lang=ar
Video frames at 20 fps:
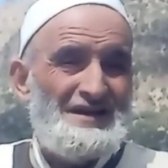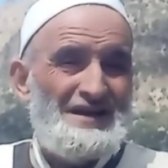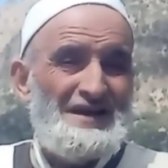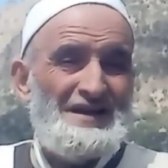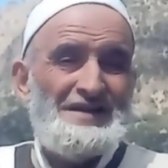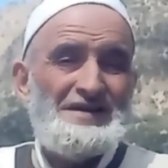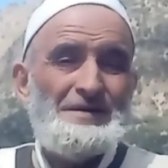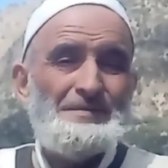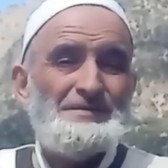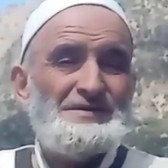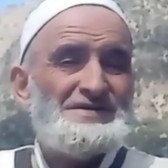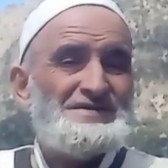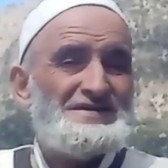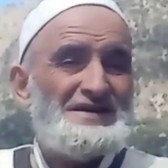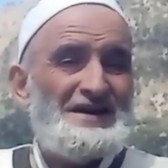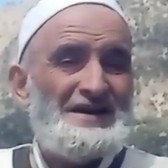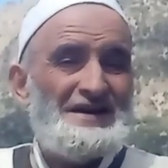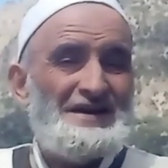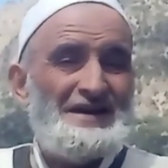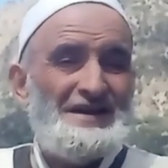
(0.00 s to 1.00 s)
الكم
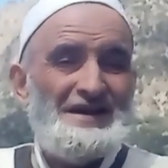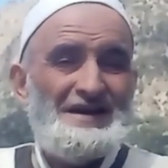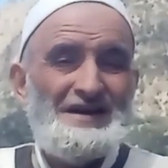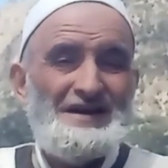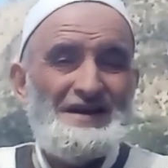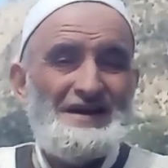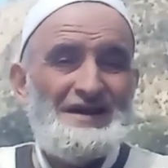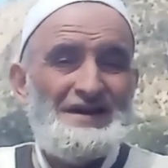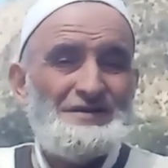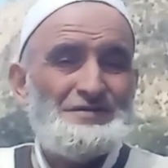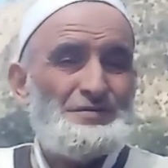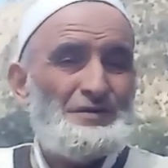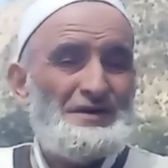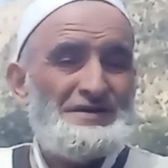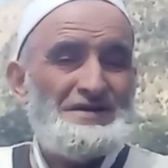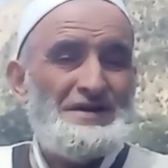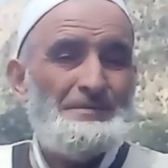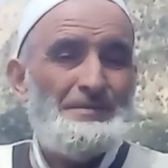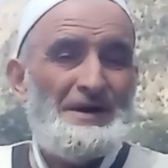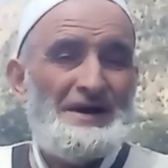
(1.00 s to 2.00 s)
السيد لي
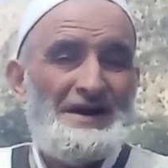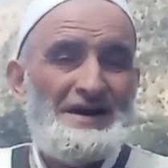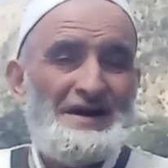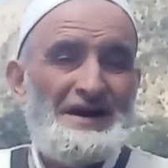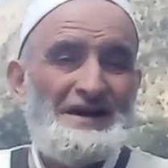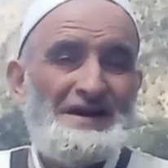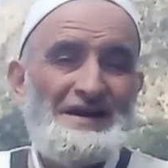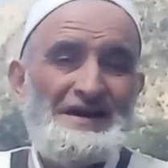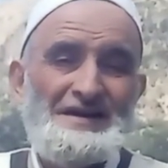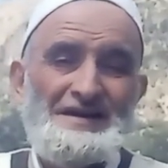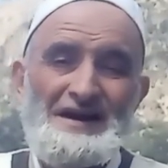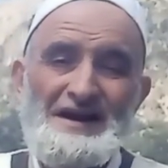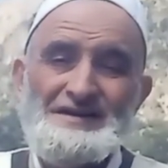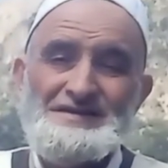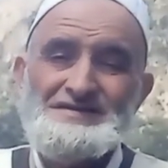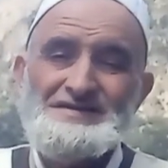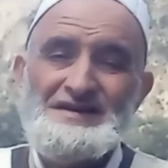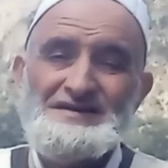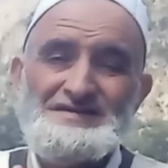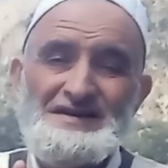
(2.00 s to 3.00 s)
يسوس تبارك اللي
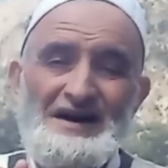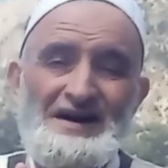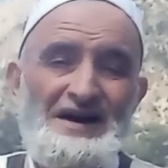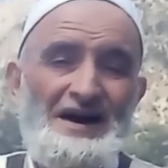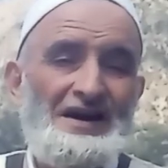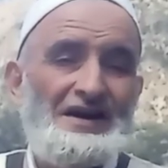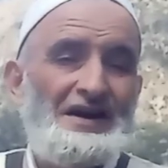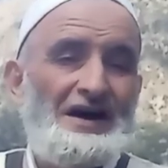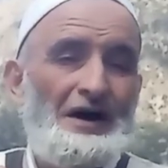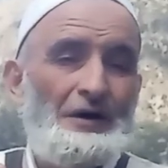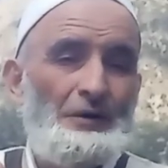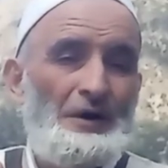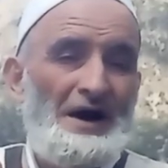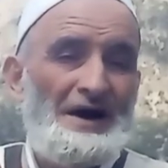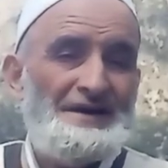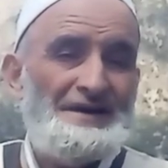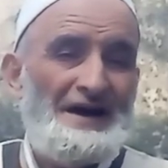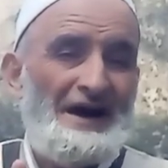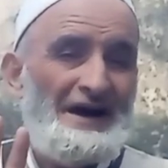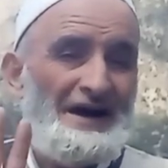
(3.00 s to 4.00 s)
الناس جزاك الله
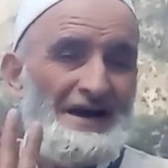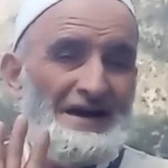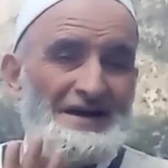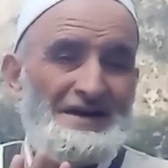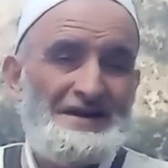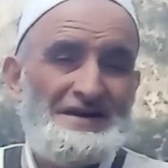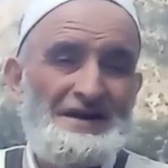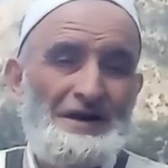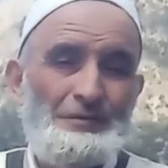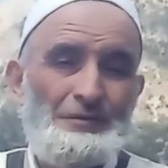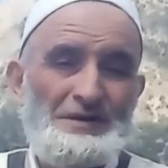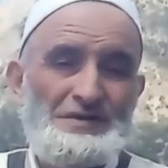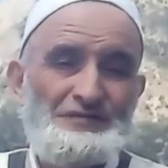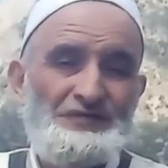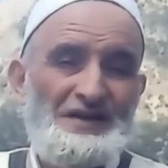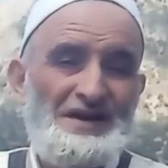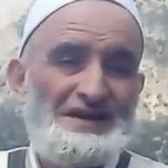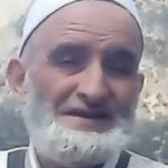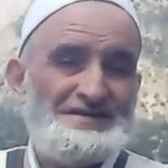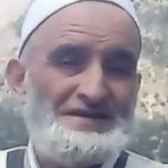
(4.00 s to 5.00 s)
عنا خيرا يا قد
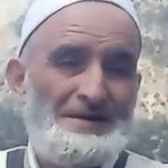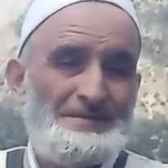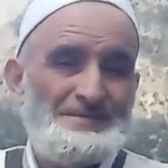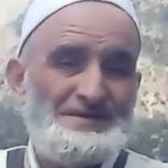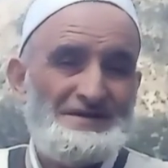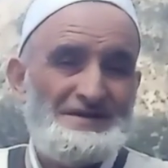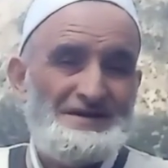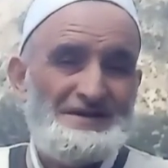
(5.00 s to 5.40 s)
فلاس يمس